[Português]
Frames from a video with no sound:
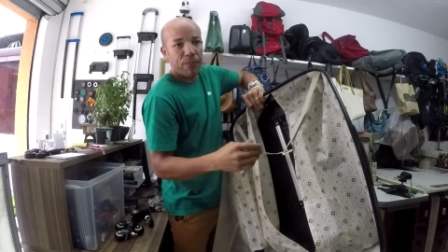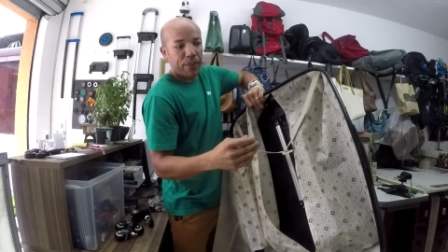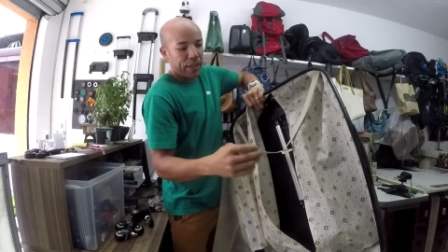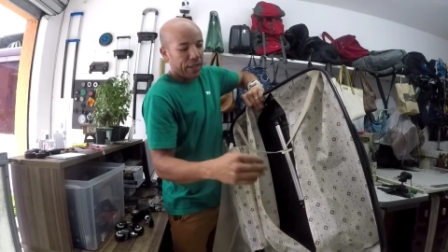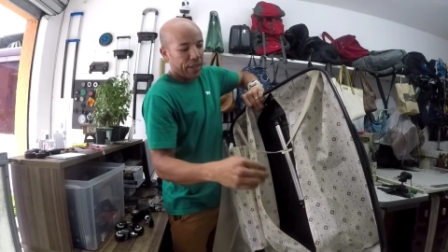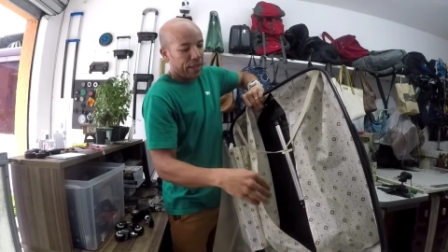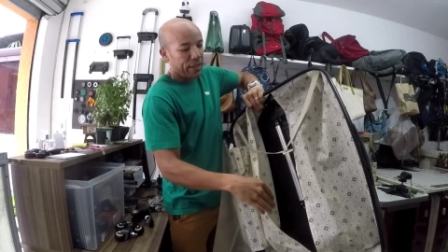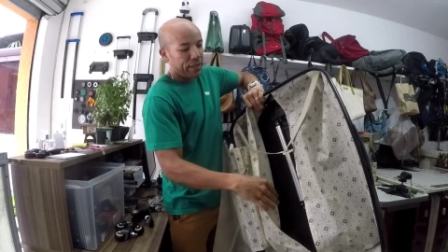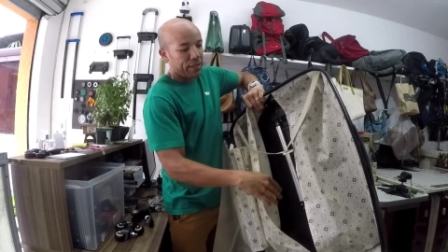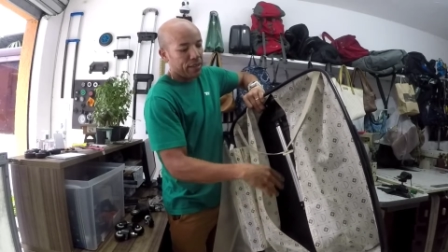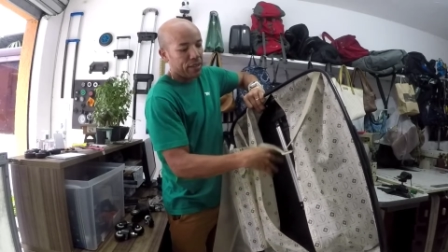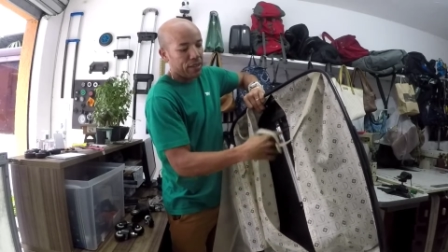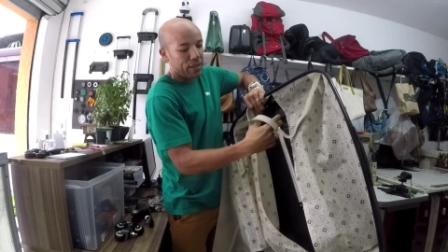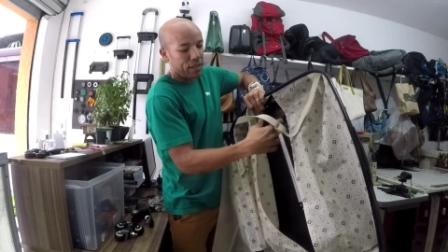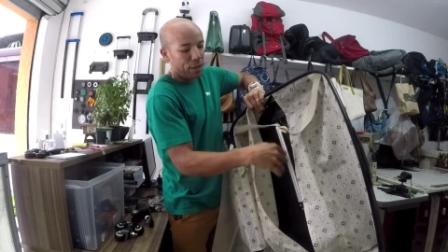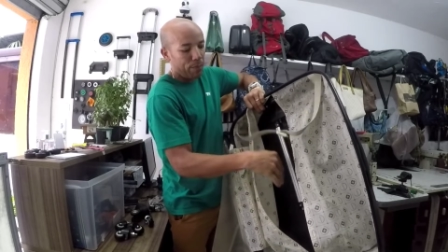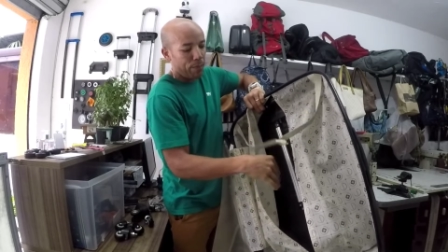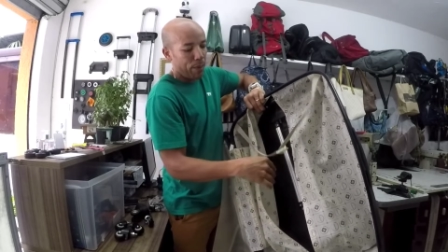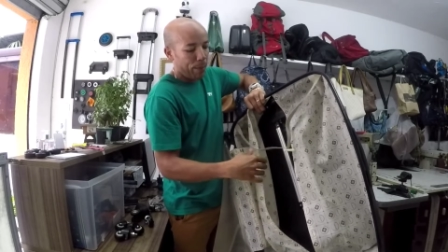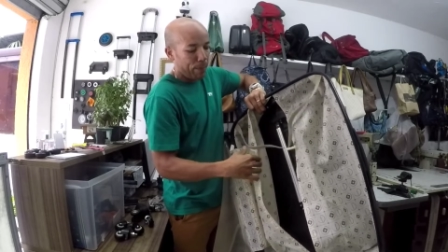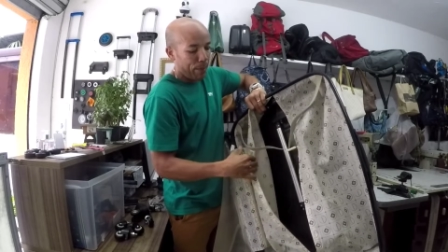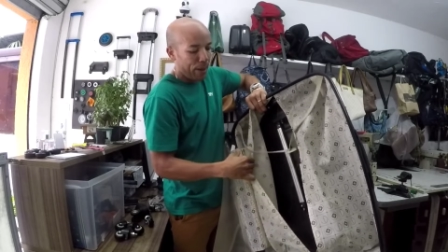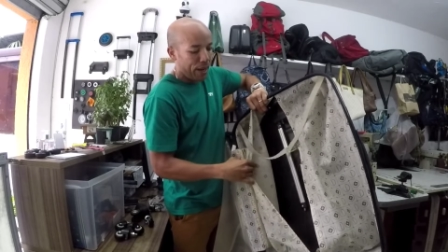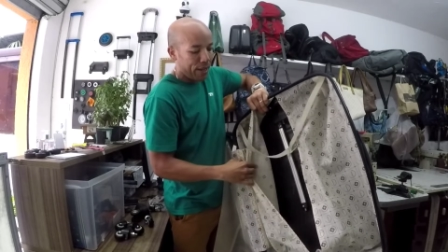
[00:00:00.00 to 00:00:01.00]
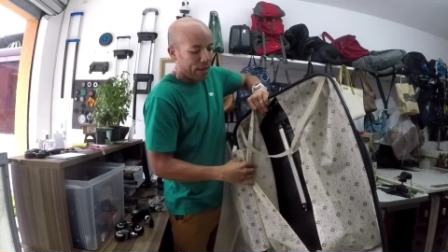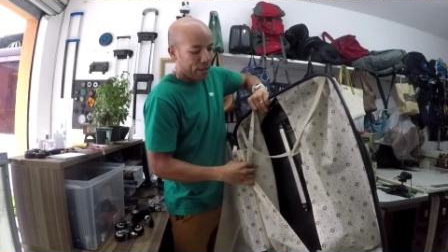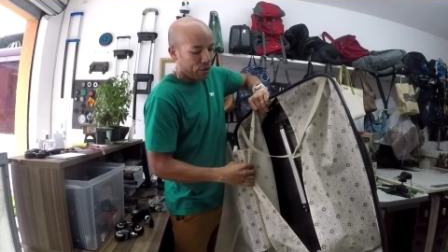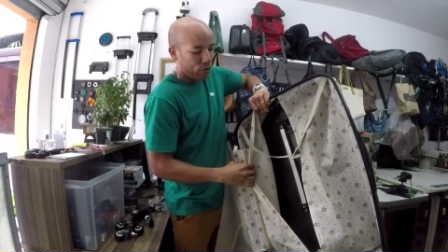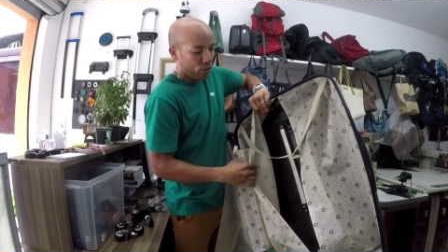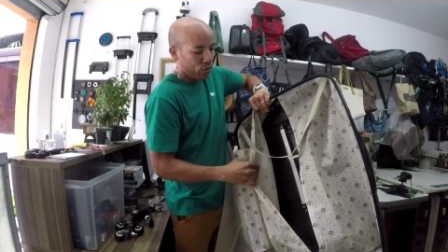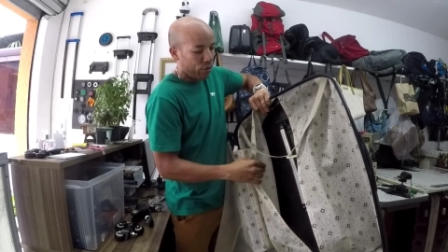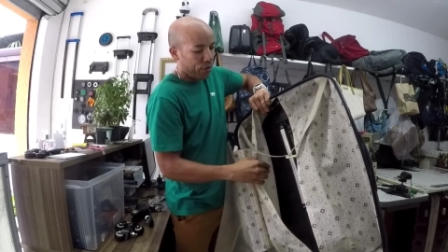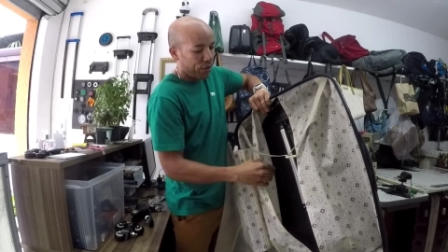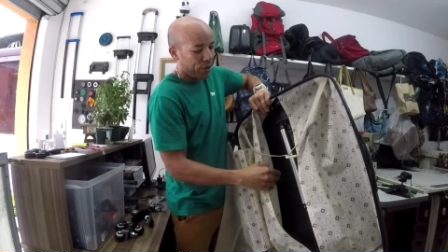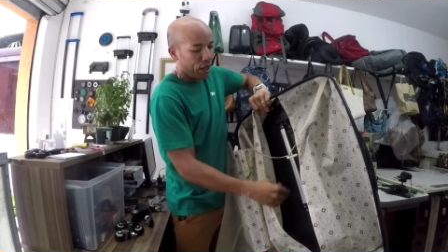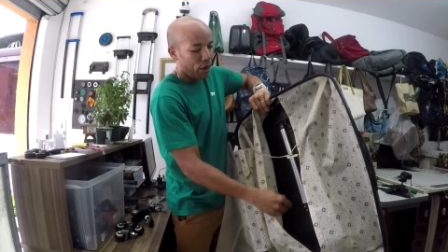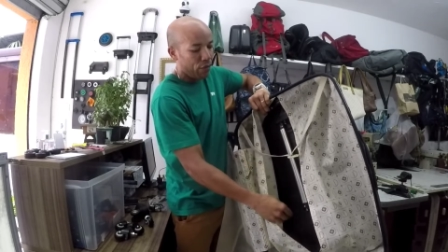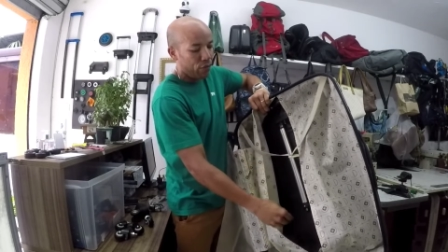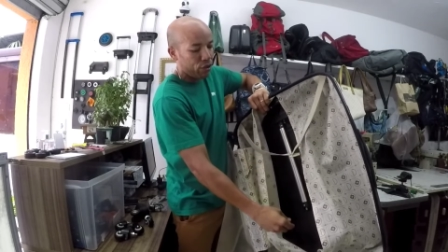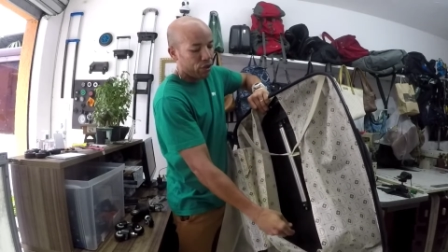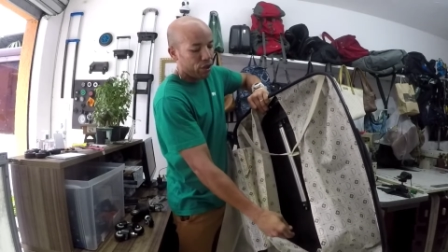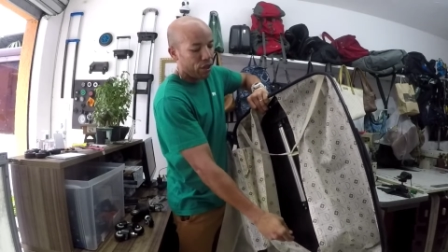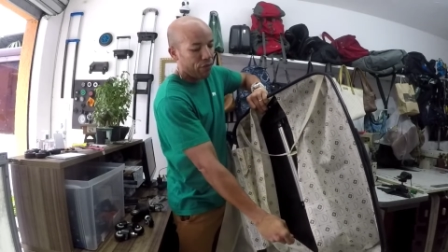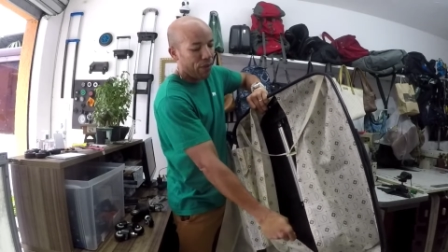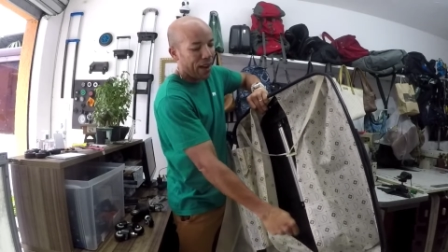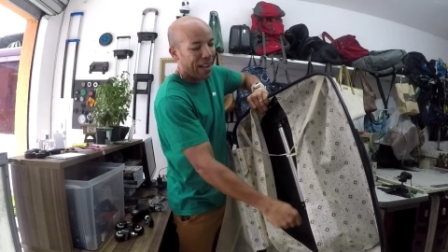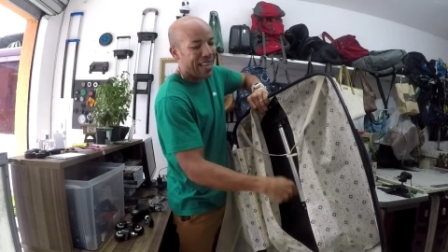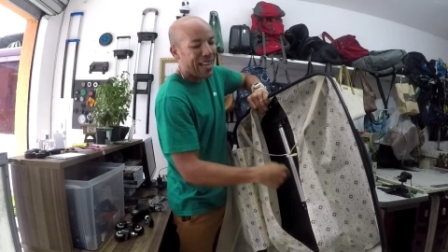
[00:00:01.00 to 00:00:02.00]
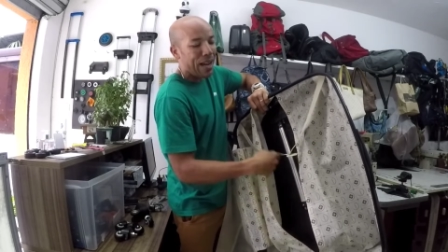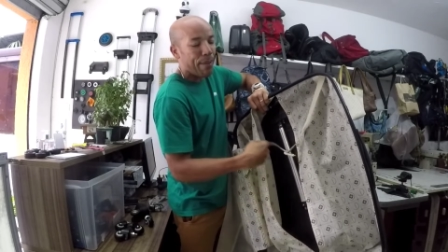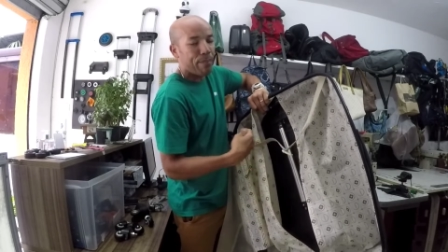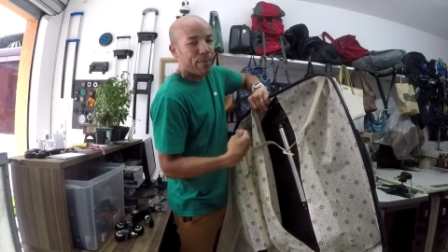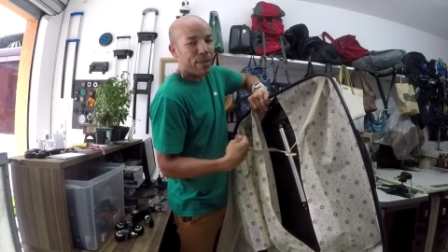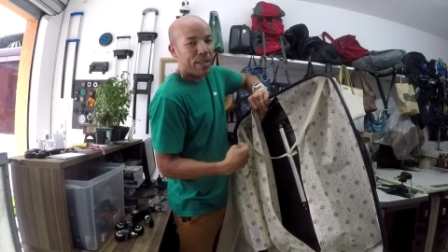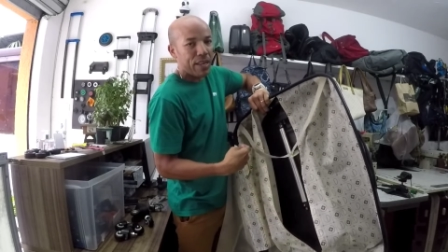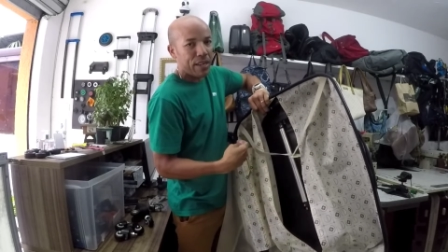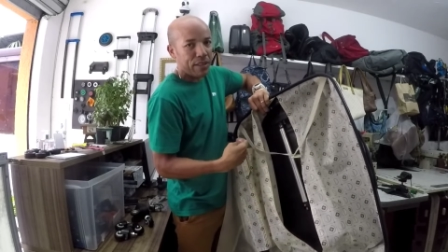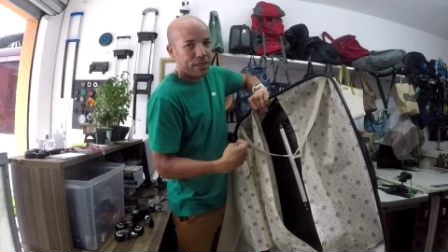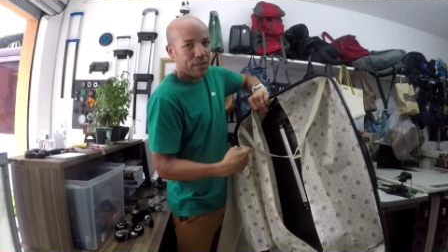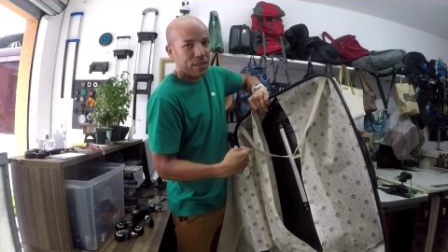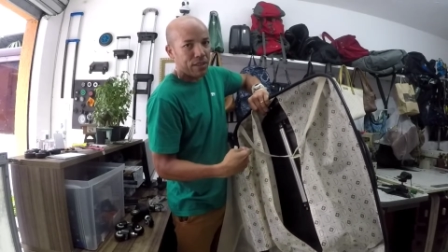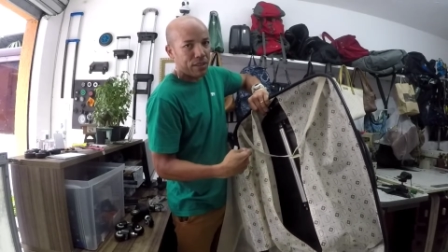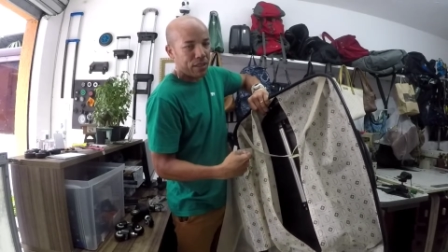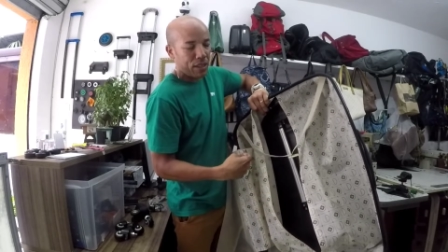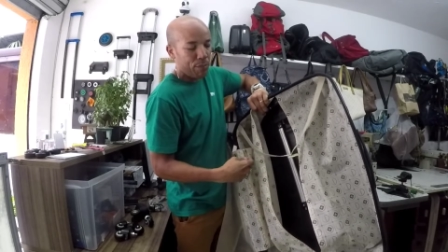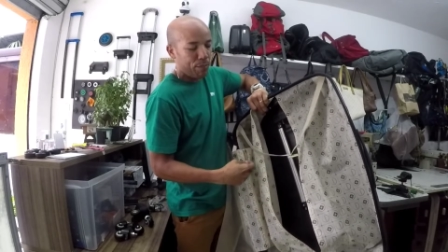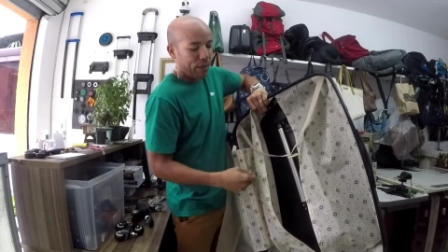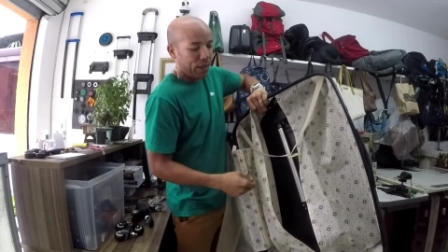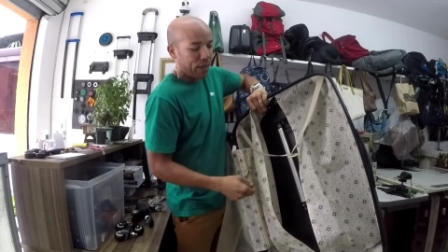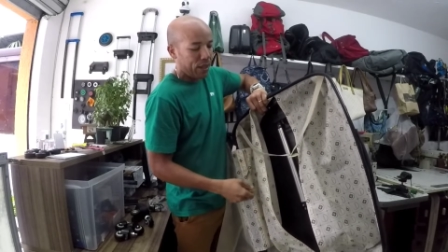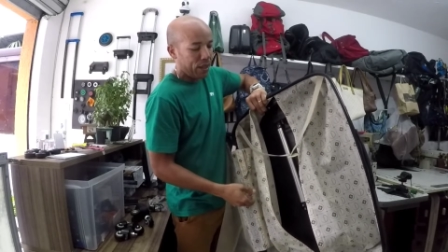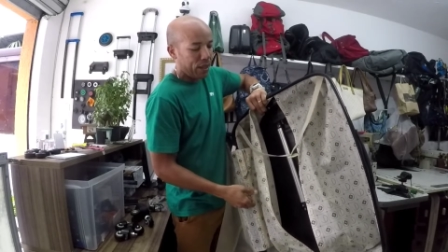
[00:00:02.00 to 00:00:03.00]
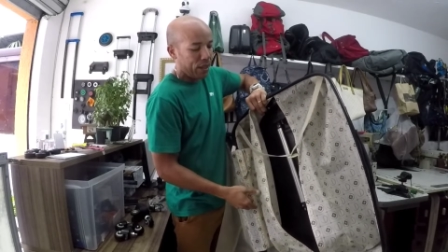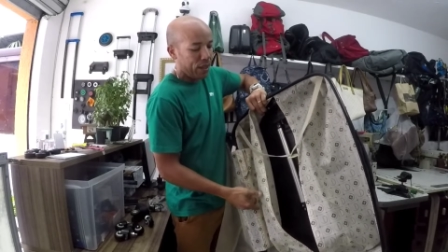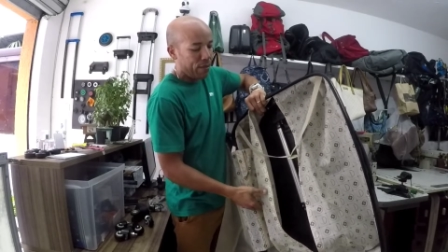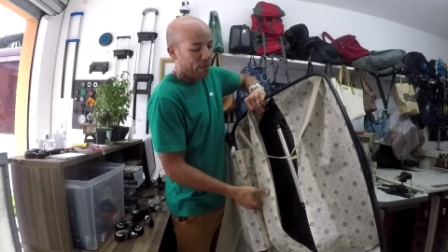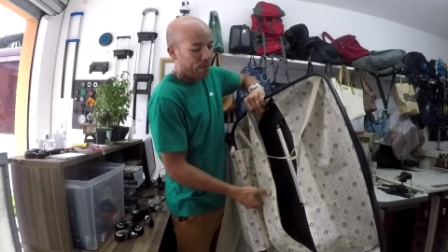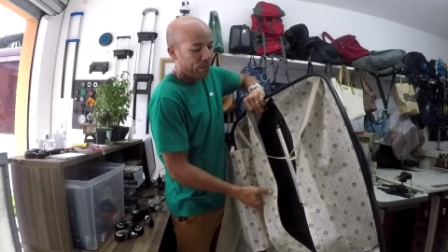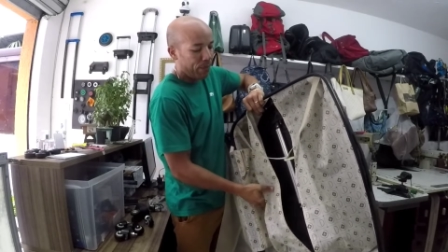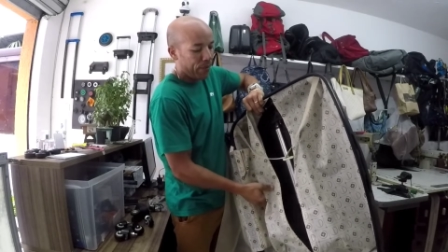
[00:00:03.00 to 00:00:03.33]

Esse zip é para isso. Então você vai abrir esse zip aqui